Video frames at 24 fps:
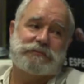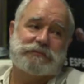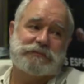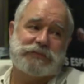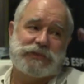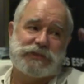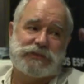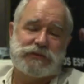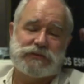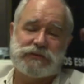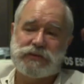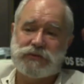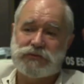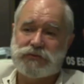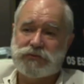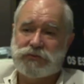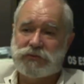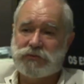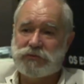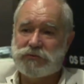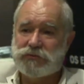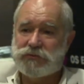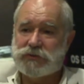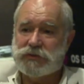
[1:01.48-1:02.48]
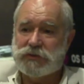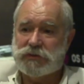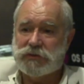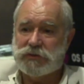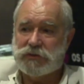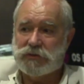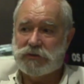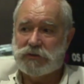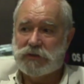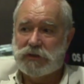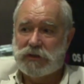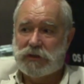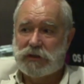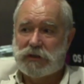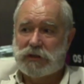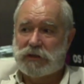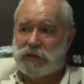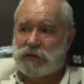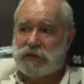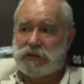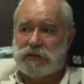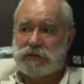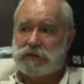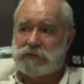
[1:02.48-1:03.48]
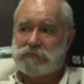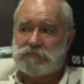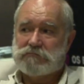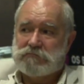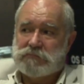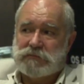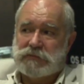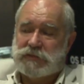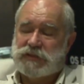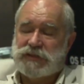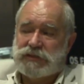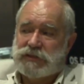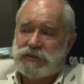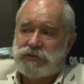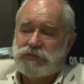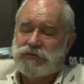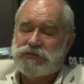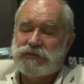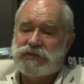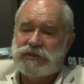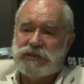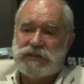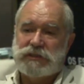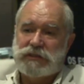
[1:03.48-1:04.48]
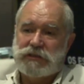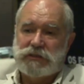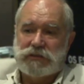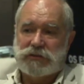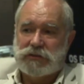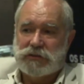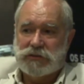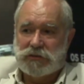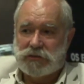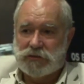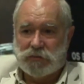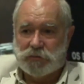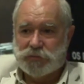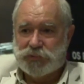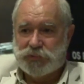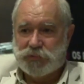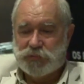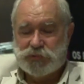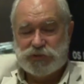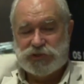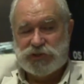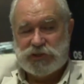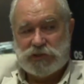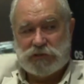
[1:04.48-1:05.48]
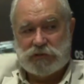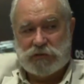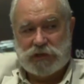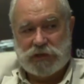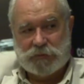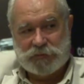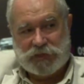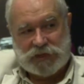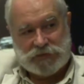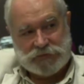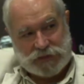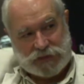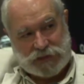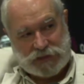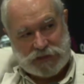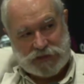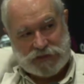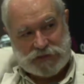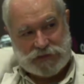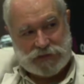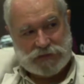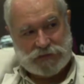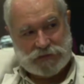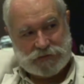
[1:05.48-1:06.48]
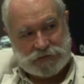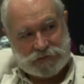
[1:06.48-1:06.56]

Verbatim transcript: Parce que c'est une lutte euh, qui nous dit euh, on peut bouger, quoi, il n'y a pas de fatalité.